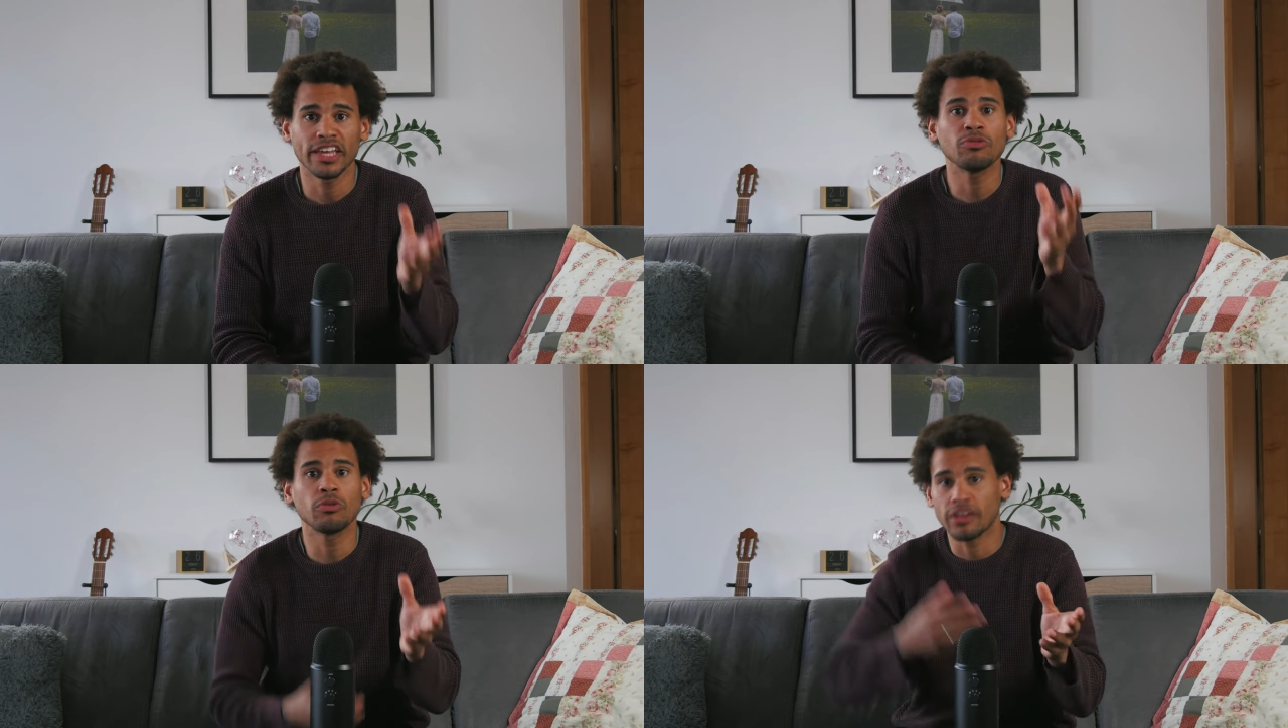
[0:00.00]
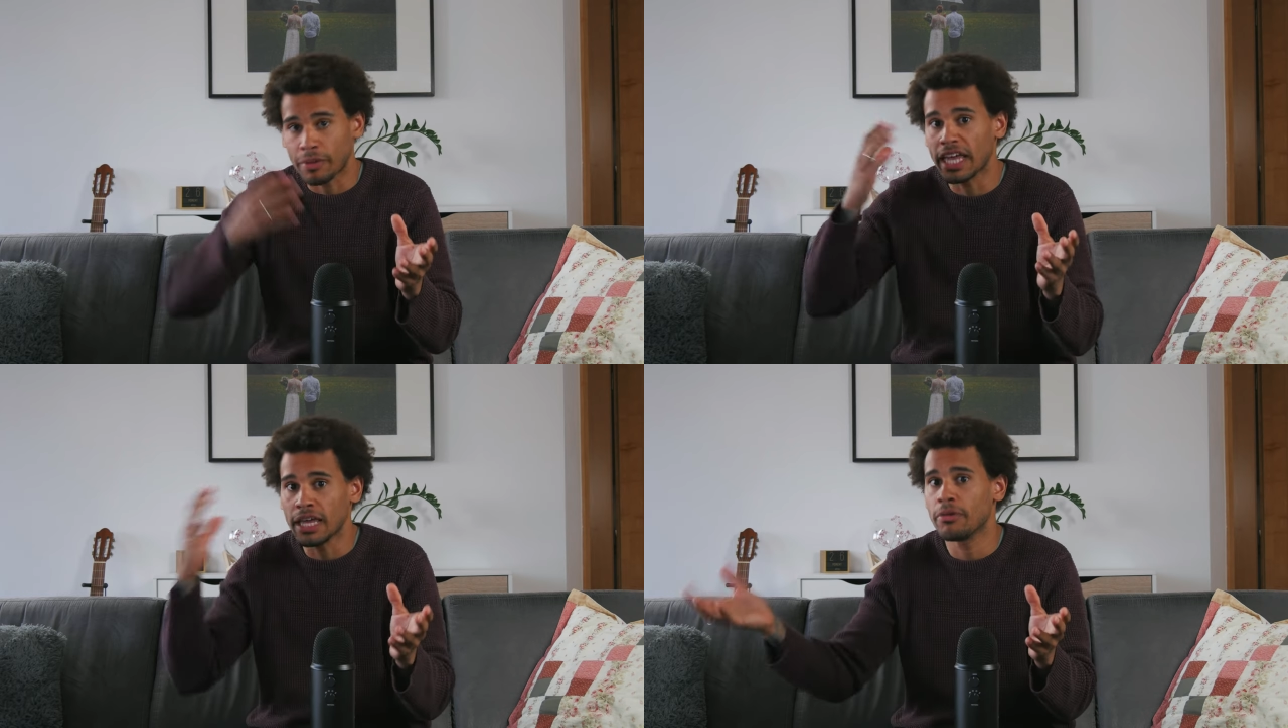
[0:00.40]
ich muss
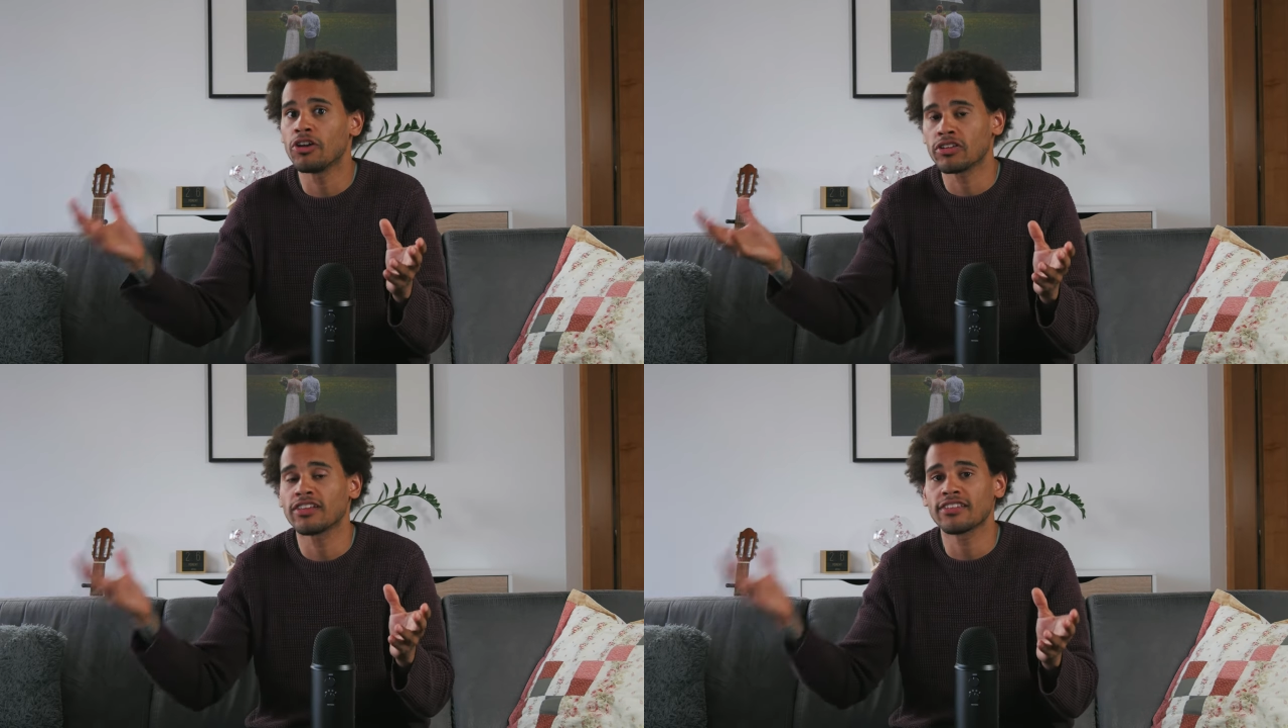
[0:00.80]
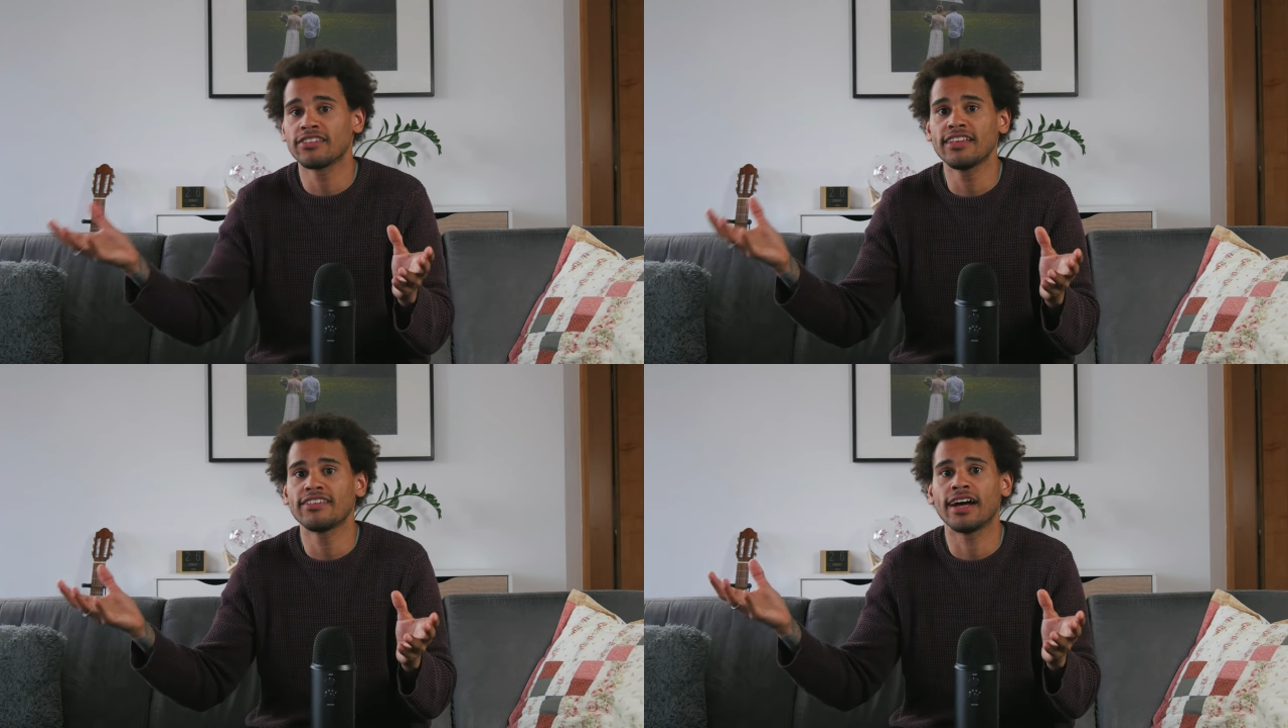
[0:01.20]
aber immer noch das
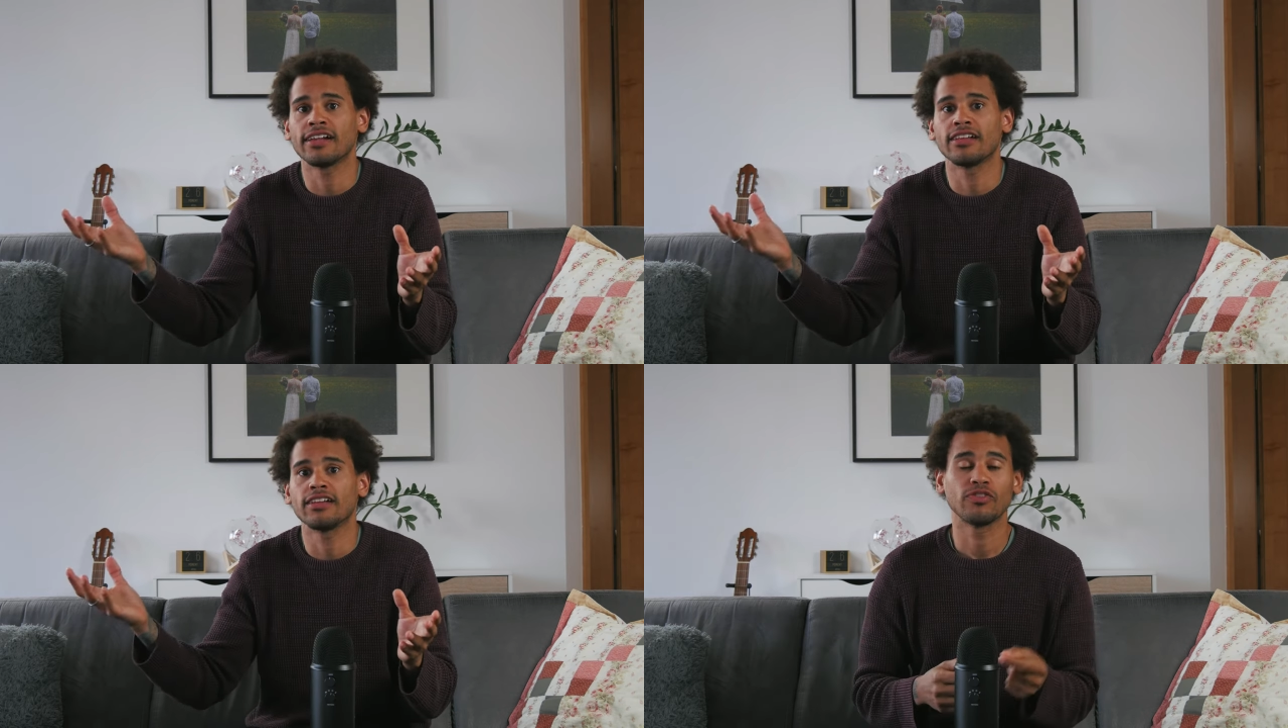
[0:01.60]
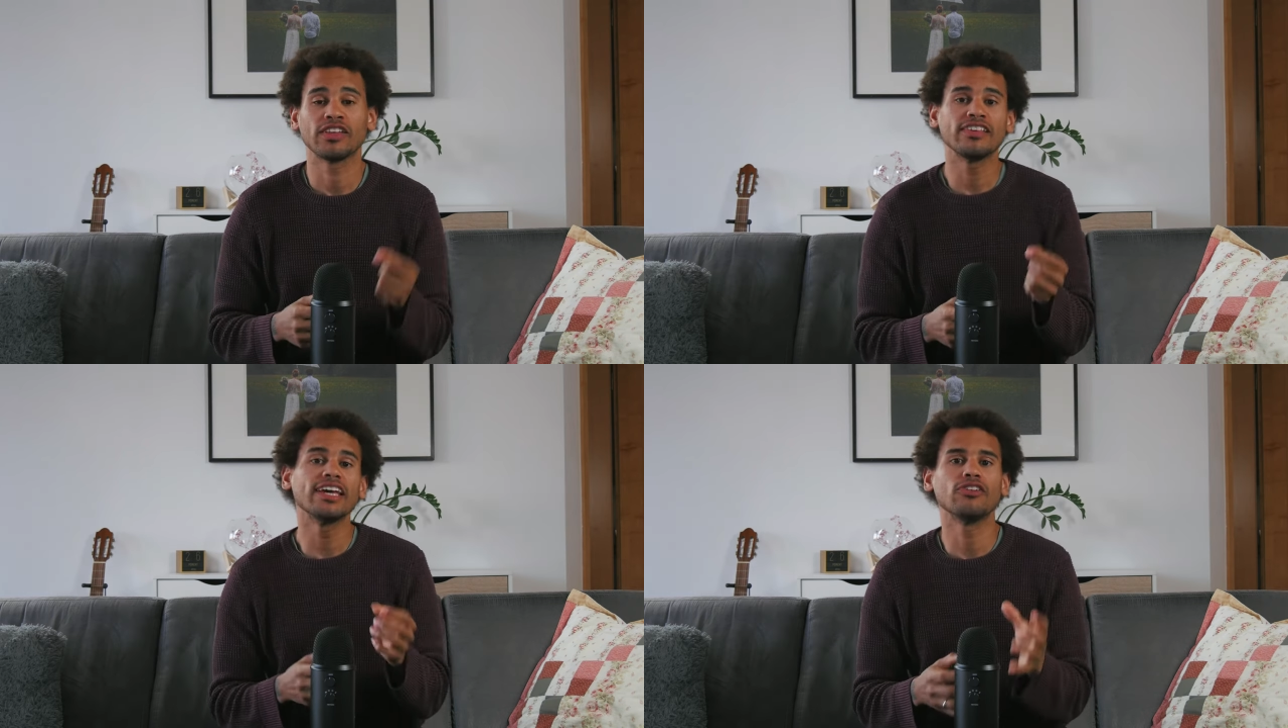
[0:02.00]
Gesetz halten. Wir
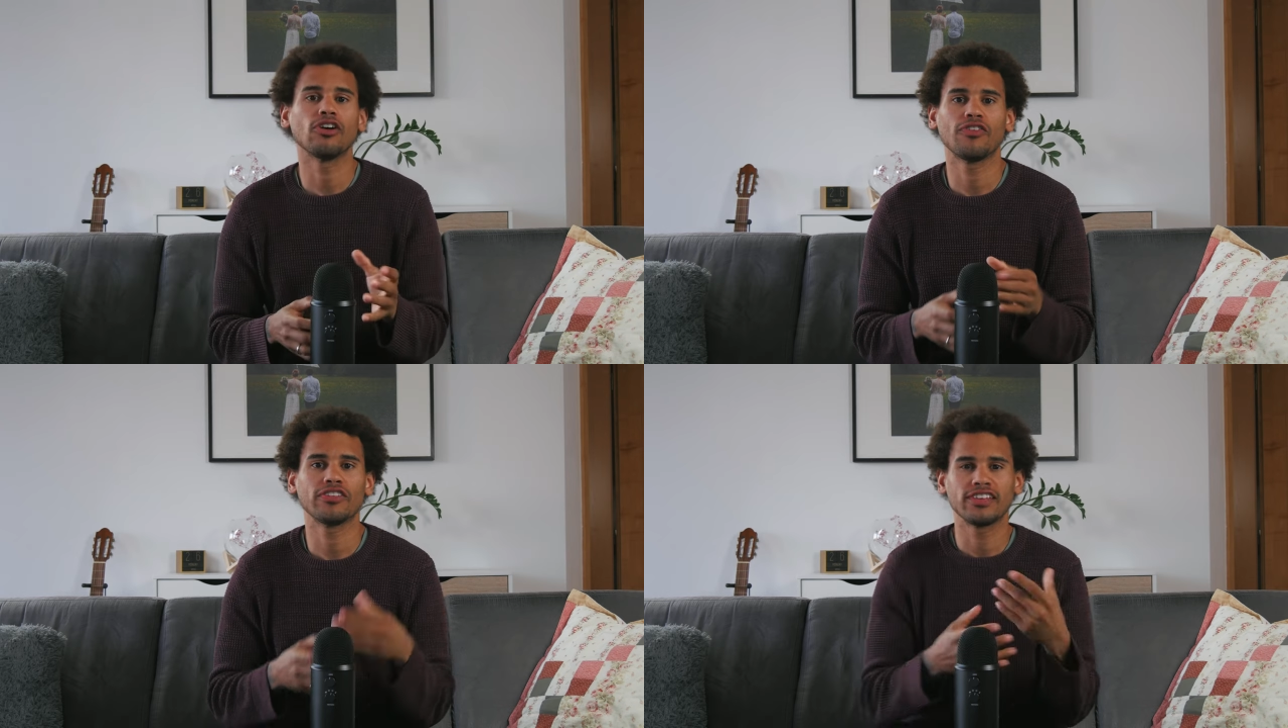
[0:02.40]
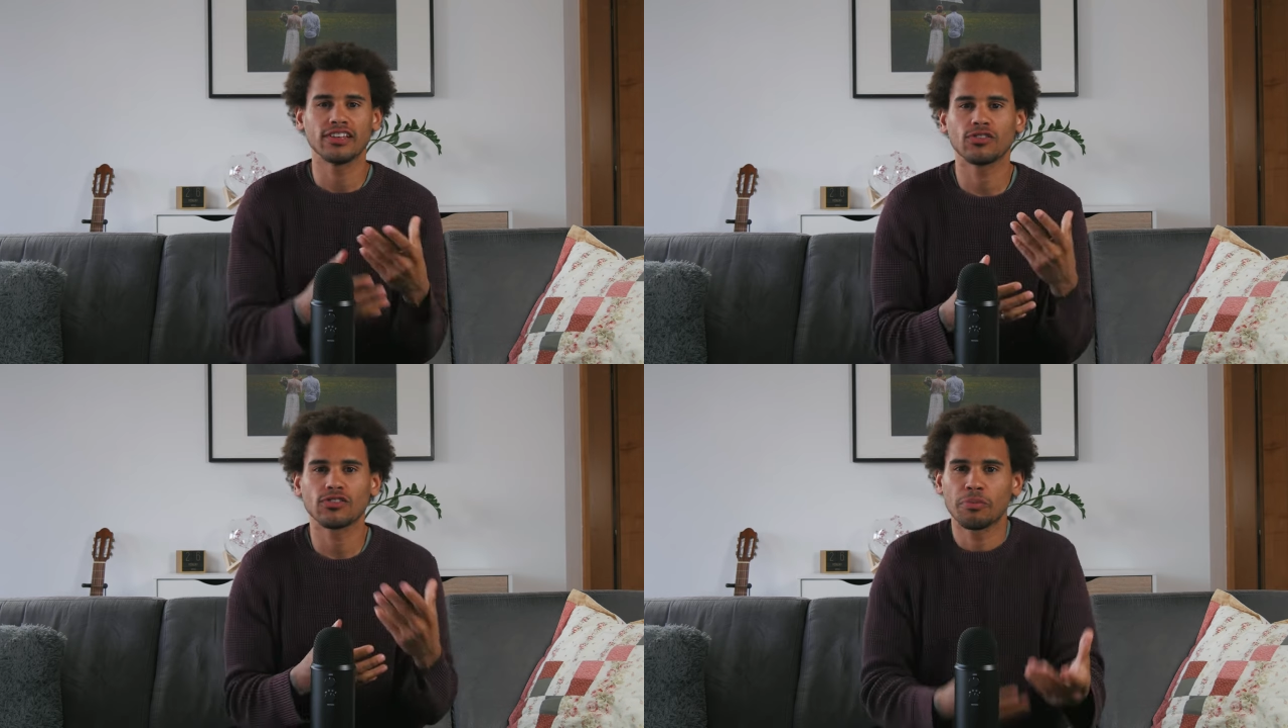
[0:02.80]
sehen doch, was
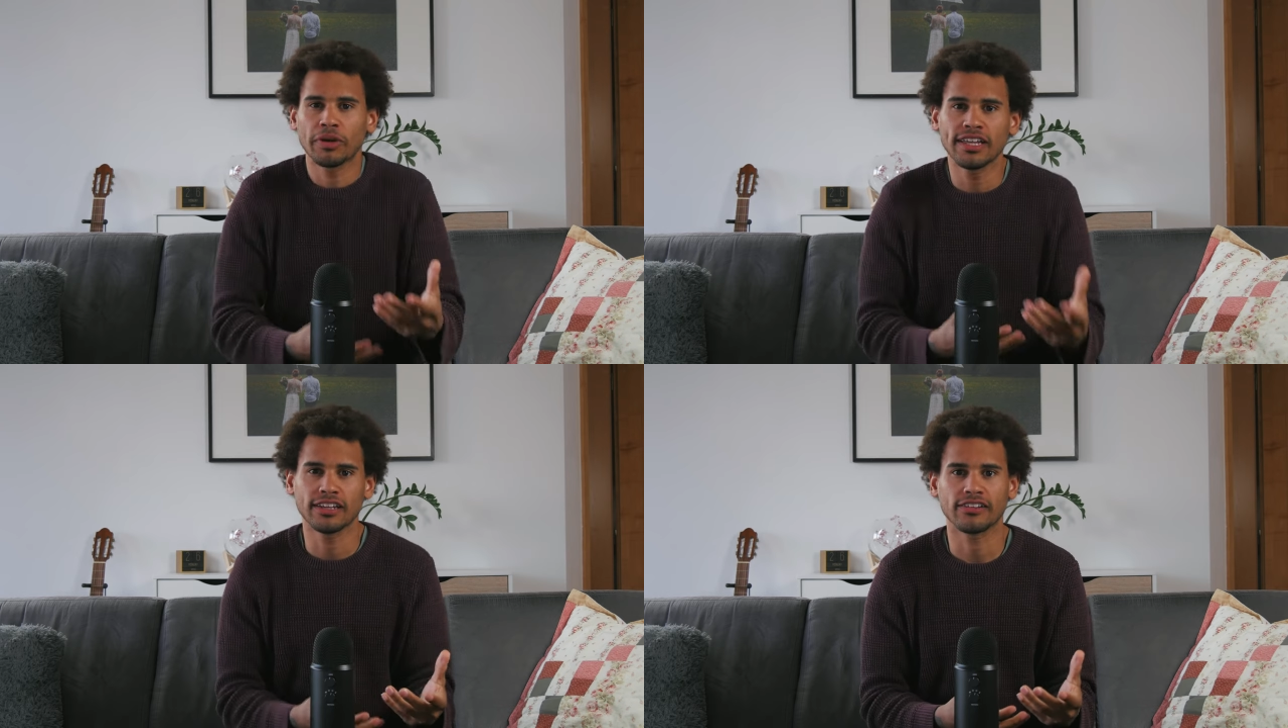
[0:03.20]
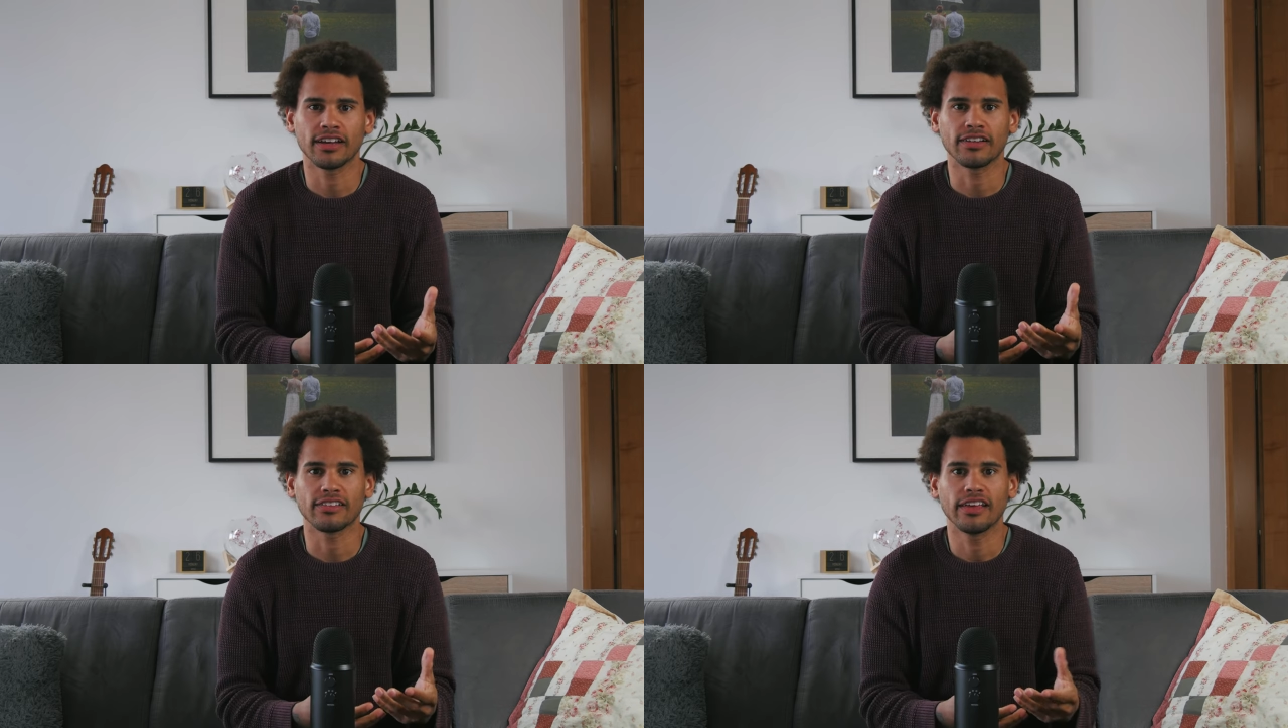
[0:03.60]
Jesus gepredigt
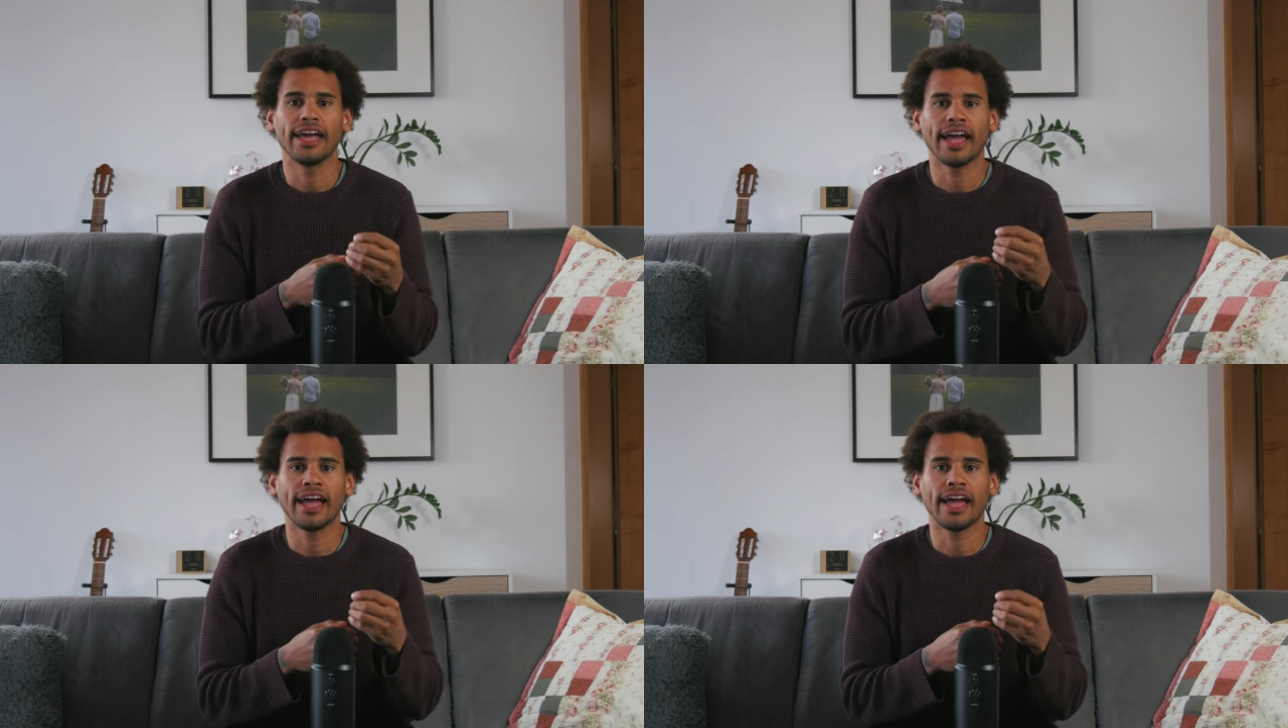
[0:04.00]
hat.